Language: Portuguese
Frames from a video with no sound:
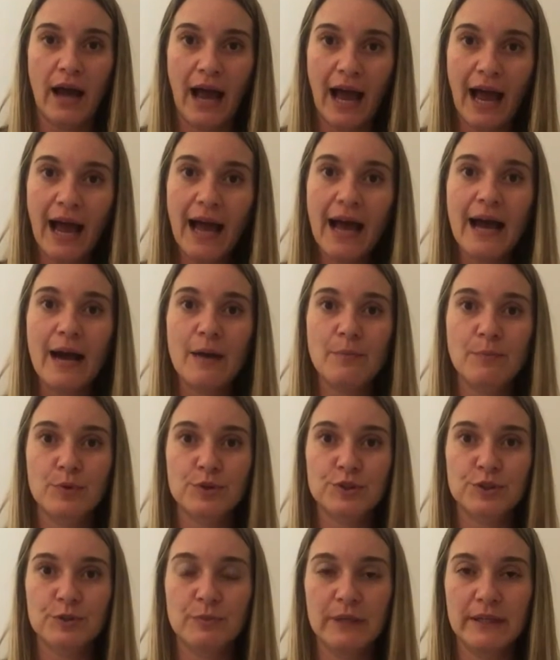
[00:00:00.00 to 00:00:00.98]
há a
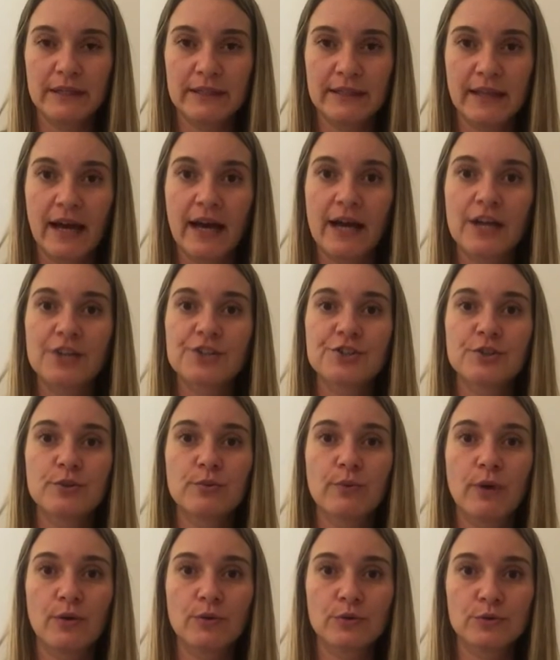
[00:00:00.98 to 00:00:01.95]
possibilidade
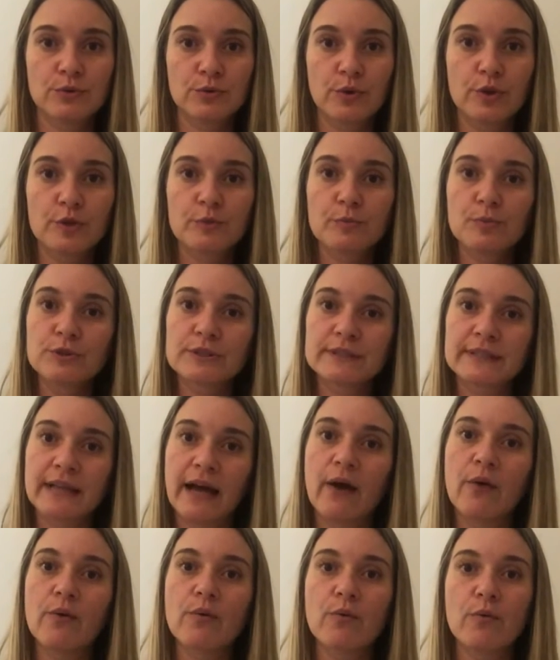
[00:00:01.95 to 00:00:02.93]
do autor
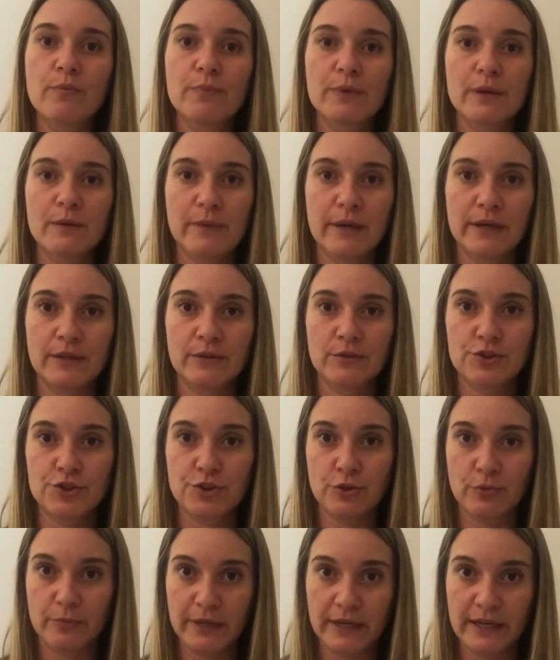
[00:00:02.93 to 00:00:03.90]
buscar o cumprimento
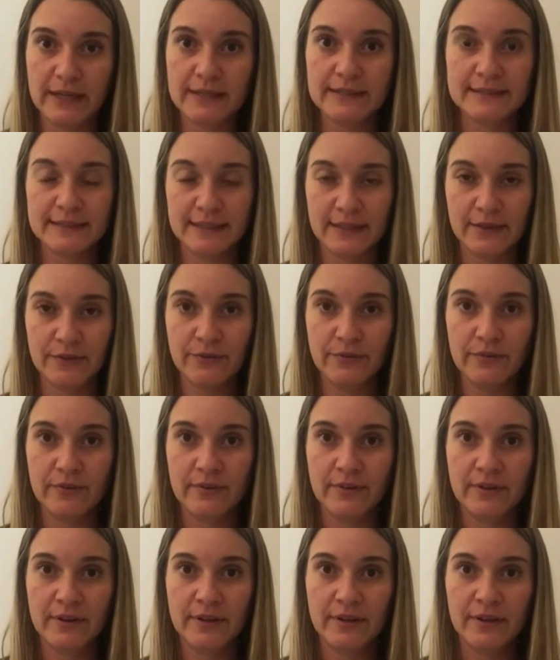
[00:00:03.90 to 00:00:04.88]
de obrigação
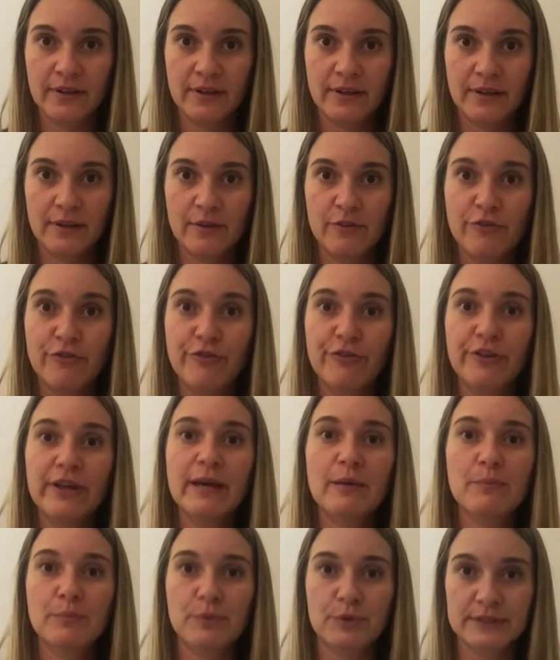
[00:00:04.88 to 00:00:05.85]

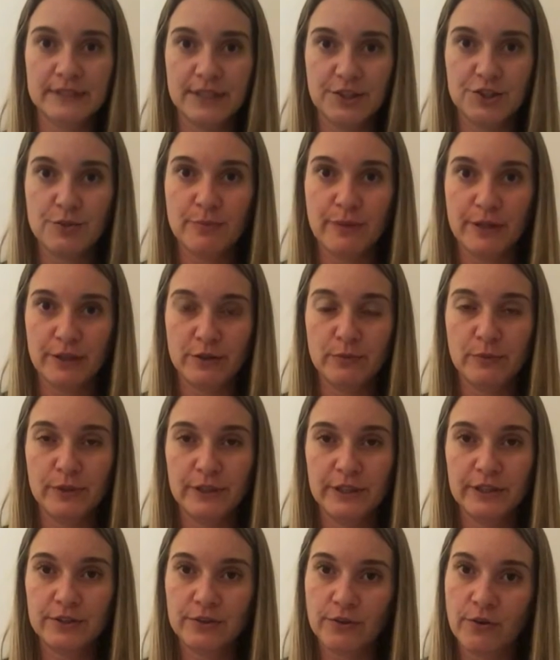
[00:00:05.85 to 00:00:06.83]
via procedimento
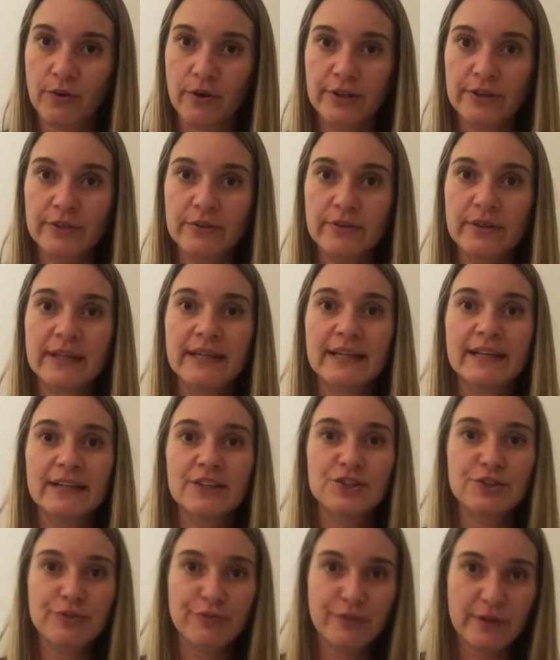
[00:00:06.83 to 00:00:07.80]
monitório
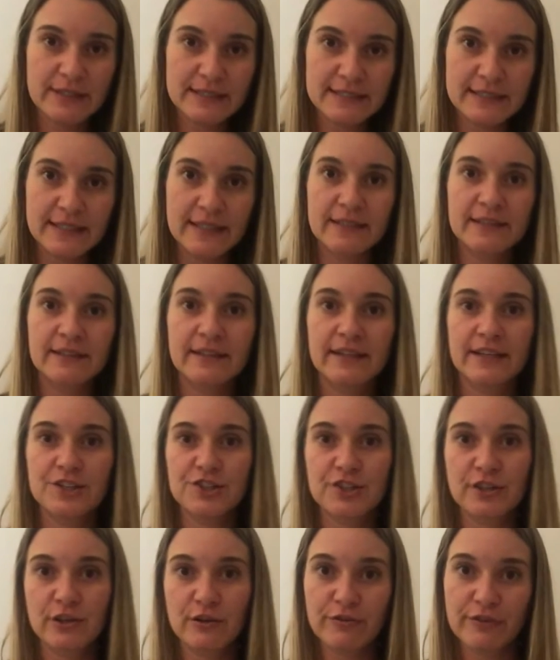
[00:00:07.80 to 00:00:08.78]
de fazer e
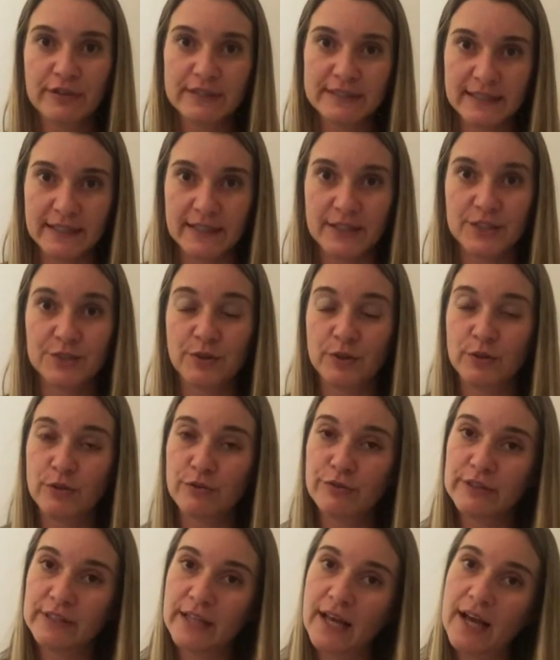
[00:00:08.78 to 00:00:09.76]
de não fazer. Isso é
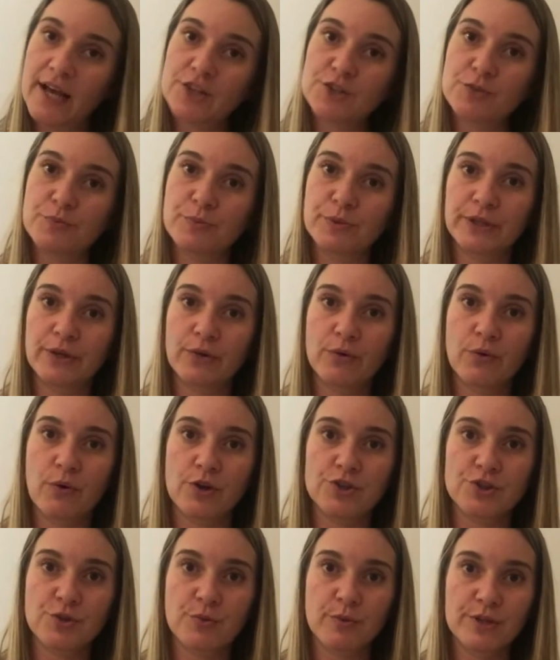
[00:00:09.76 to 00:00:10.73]
novidade porque o
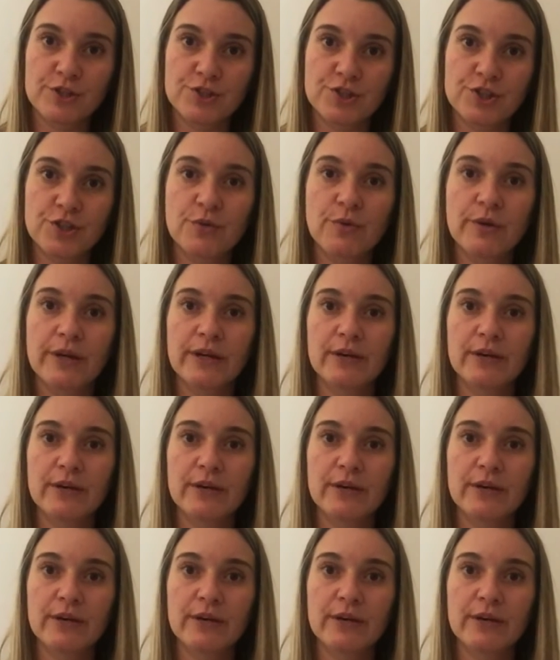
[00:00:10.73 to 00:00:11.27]
Código Antigo